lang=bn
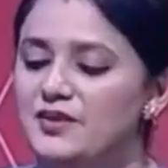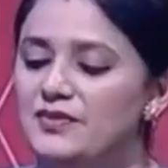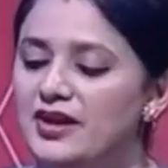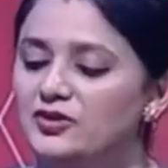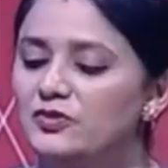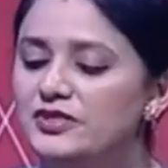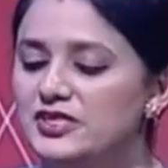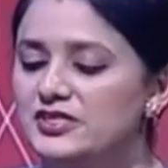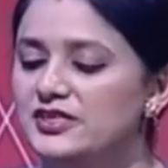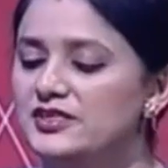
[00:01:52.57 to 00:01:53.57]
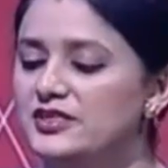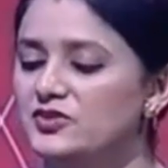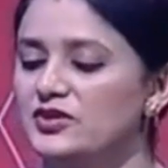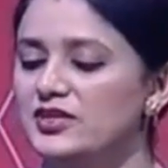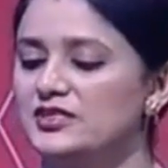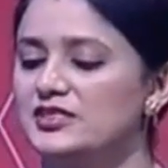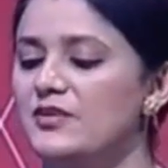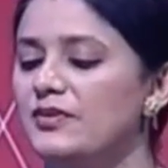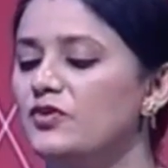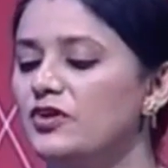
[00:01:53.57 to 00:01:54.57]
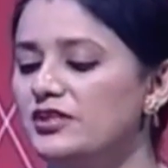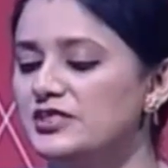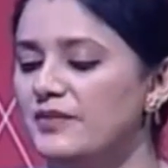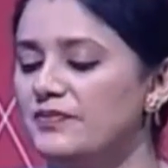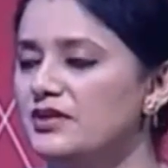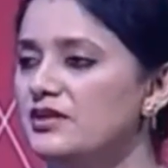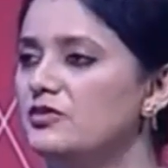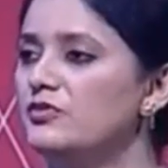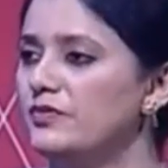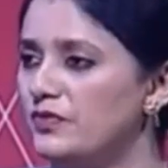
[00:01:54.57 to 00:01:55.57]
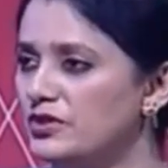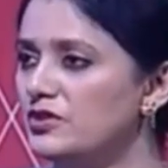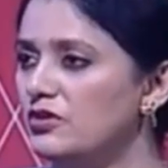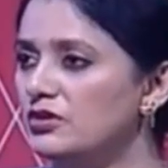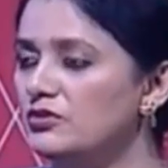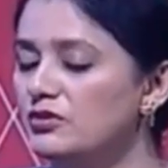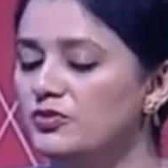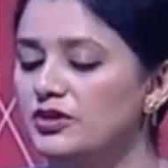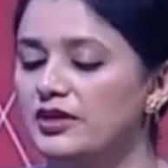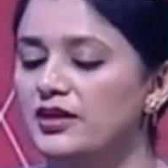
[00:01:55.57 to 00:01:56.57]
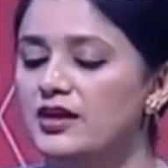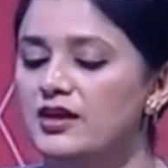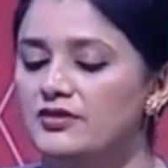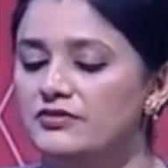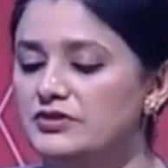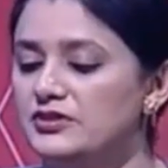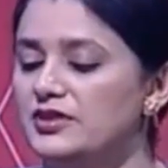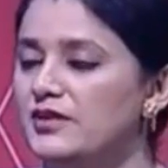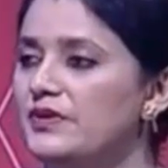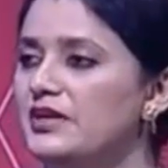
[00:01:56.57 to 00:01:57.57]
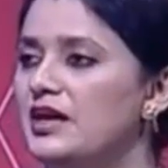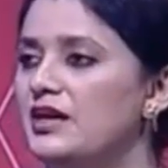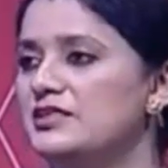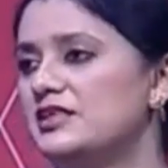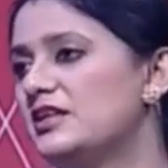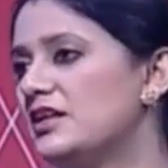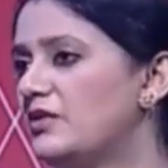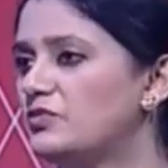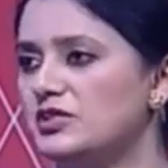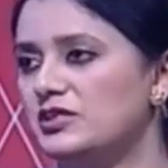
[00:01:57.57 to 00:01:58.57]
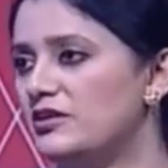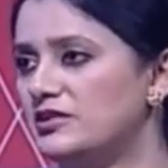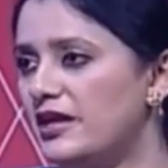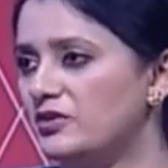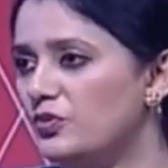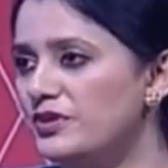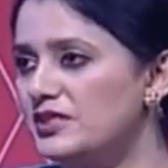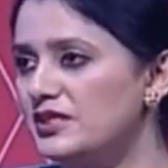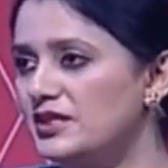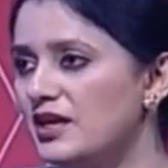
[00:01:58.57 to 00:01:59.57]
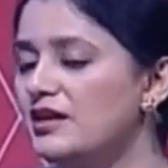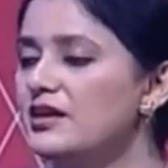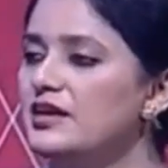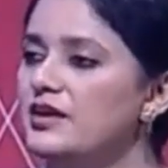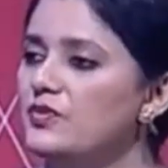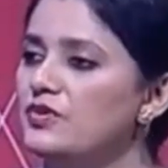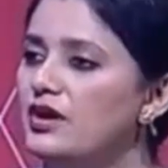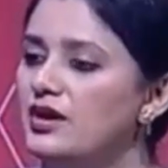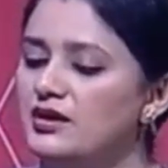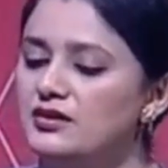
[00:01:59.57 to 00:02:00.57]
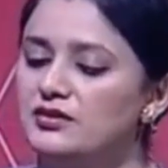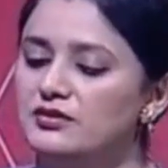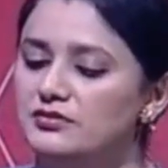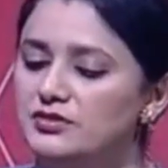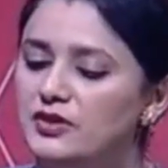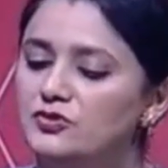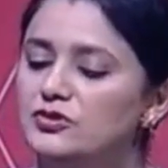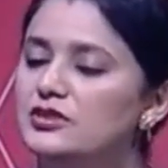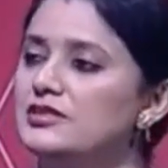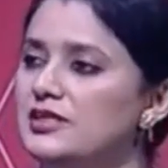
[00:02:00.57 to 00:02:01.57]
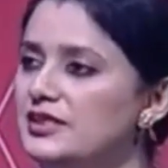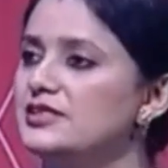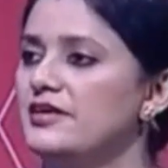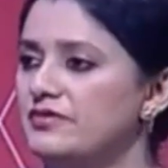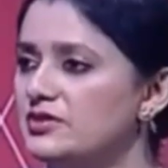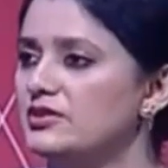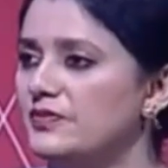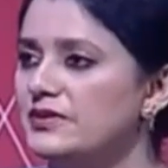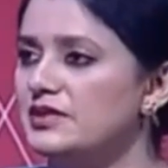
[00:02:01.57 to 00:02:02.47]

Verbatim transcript: আছে আমরা একদমই শেষের দিকে চলে আসছি আমার মনে হয় যে আপনি খুব ইম্পর্টেন্ট কথাগুলো বললেন ফিজিওথেরাপি না জেনে না বুঝে দেওয়াটা একদমই ঠিক না এবং কেউ যদি যেতে চায় ফিজিওথেরাপি